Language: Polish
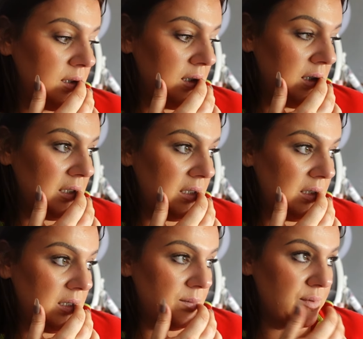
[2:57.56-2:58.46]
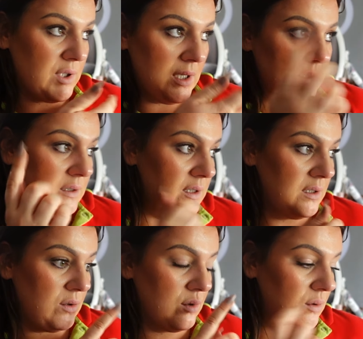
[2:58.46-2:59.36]
i, i przejadę się
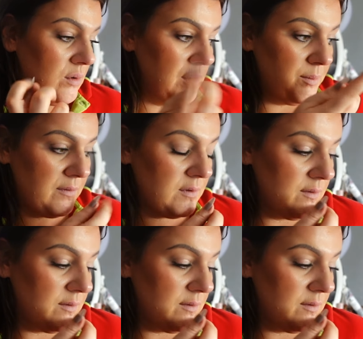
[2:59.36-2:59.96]
naokoło i po,